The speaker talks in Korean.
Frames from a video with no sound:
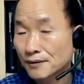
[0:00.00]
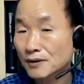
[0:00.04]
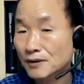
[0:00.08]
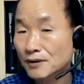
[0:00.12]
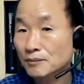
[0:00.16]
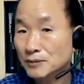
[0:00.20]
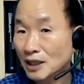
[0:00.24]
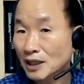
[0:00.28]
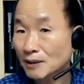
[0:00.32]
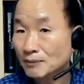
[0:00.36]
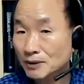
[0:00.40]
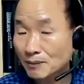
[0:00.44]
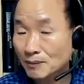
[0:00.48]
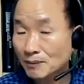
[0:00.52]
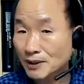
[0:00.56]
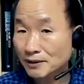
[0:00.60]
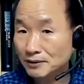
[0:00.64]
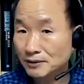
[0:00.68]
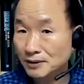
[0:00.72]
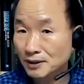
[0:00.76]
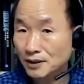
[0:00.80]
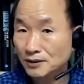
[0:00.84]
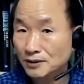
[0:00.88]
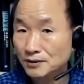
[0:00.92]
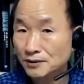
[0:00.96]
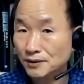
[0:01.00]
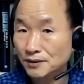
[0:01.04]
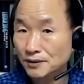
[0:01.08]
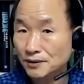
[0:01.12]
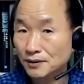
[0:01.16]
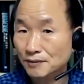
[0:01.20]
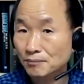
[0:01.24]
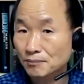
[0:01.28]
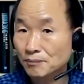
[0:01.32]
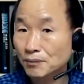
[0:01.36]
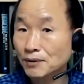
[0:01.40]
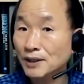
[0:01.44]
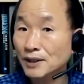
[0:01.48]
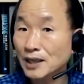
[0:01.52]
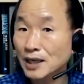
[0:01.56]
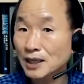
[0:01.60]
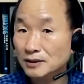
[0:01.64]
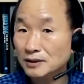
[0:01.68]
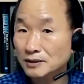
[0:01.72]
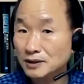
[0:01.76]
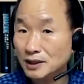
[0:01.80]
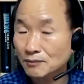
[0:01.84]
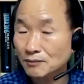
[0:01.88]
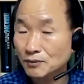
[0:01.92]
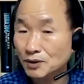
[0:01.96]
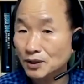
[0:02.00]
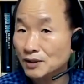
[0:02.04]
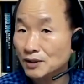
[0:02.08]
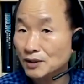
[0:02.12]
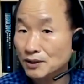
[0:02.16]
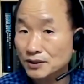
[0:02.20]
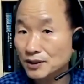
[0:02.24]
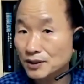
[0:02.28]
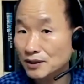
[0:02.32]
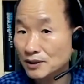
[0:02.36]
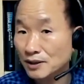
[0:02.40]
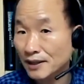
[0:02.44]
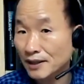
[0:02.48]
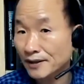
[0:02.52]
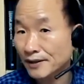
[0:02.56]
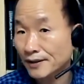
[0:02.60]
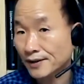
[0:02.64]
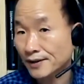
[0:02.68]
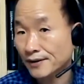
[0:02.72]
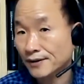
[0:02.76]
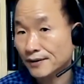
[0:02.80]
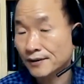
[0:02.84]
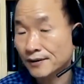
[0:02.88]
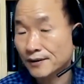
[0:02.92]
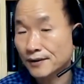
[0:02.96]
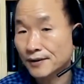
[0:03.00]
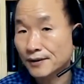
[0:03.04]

그럼 답답하게 느껴져요. 뻔하기 때문에 경청을 안 해요.